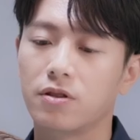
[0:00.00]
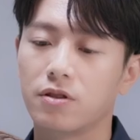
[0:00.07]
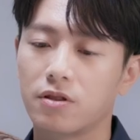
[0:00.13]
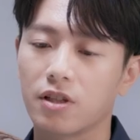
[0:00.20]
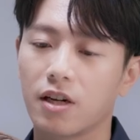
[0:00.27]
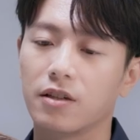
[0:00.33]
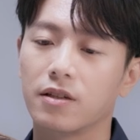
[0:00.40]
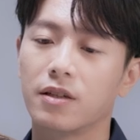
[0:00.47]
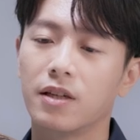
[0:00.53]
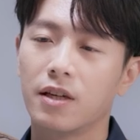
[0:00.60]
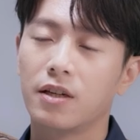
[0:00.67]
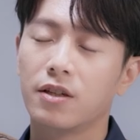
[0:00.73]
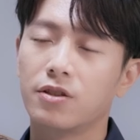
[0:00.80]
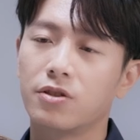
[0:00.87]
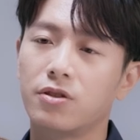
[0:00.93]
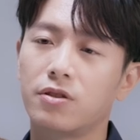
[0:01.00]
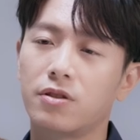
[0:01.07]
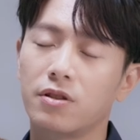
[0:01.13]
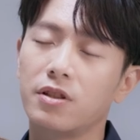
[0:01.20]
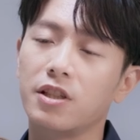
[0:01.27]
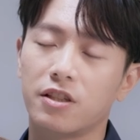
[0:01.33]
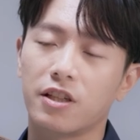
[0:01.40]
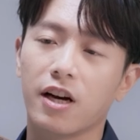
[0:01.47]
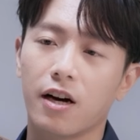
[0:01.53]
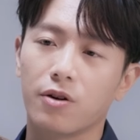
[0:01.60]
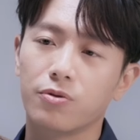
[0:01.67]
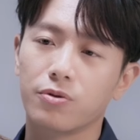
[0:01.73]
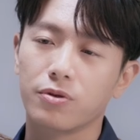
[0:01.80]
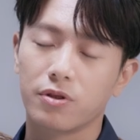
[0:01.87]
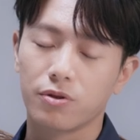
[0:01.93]
实上私底下
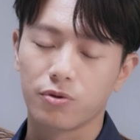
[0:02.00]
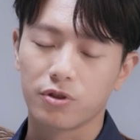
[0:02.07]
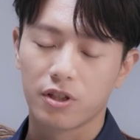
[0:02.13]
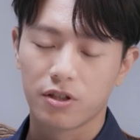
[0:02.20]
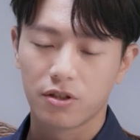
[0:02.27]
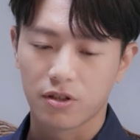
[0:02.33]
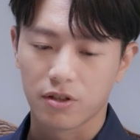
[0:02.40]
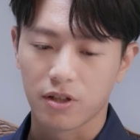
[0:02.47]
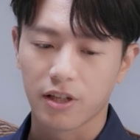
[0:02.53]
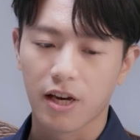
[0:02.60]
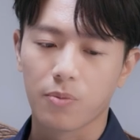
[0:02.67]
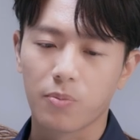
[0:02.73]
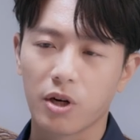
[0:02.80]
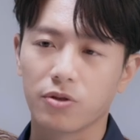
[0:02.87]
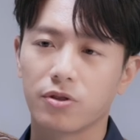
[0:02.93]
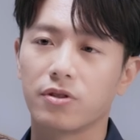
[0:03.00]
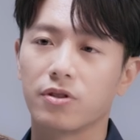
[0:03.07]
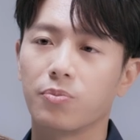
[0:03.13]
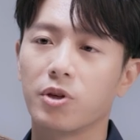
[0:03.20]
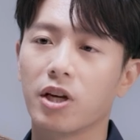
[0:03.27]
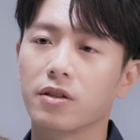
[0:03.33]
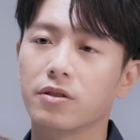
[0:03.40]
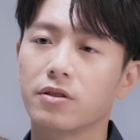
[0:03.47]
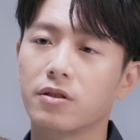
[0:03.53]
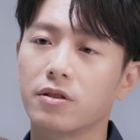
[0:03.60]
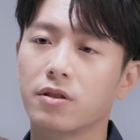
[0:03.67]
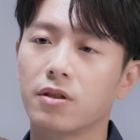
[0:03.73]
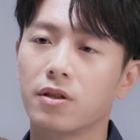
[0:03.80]
或者是我真实的样貌是什么样子。